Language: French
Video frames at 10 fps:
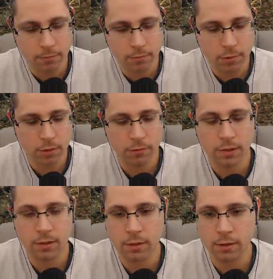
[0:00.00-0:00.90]
si je fais
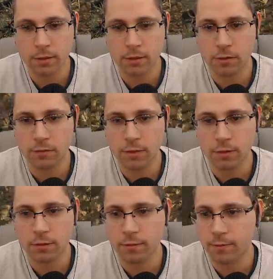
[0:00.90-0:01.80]
ça, si je fais,
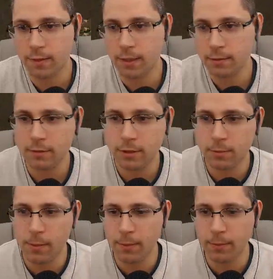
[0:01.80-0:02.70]
voilà, si je
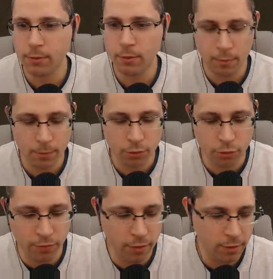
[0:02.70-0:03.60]
me mets en mode, en mode je
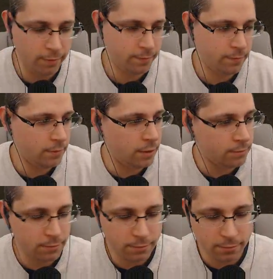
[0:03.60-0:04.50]
vole, voilà,
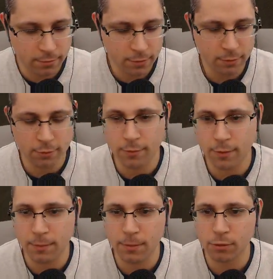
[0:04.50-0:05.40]
parce que je,
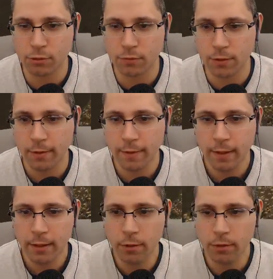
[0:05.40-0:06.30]
parce que je vole.
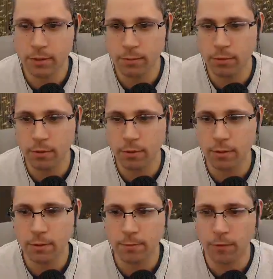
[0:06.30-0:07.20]
Non, c'est pour,
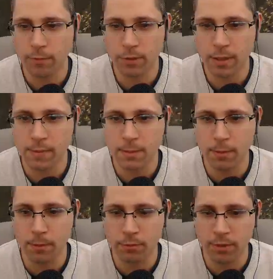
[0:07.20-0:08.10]
vous montrer un petit peu
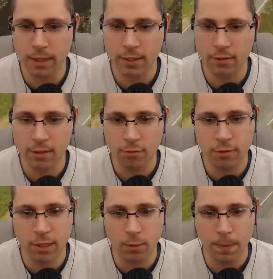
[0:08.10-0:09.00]
mon ouvrier qui est en train de
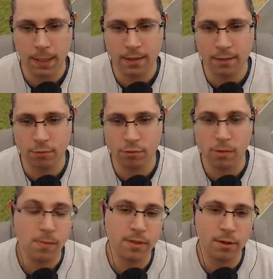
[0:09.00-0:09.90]
décompacter tout ça,
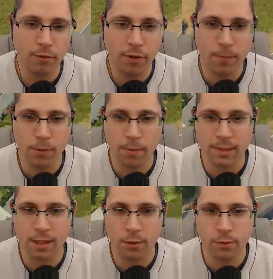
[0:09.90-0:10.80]
même s'il le fait un peu comme un
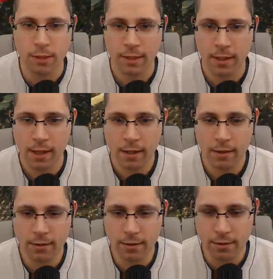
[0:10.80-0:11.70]
salaud.
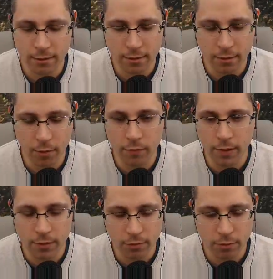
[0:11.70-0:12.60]
on
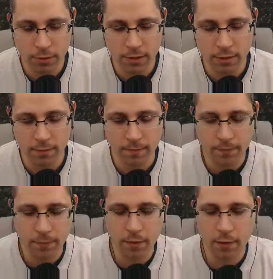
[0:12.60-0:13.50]
va ensuite
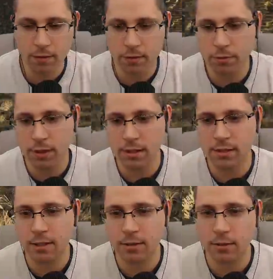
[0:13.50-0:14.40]
se casser
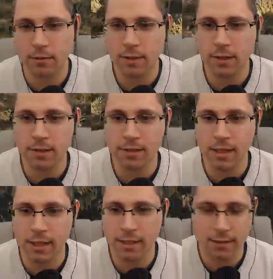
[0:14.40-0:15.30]
la gueule, voilà,
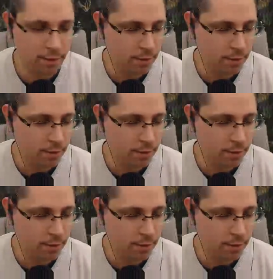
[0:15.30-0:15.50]
direct.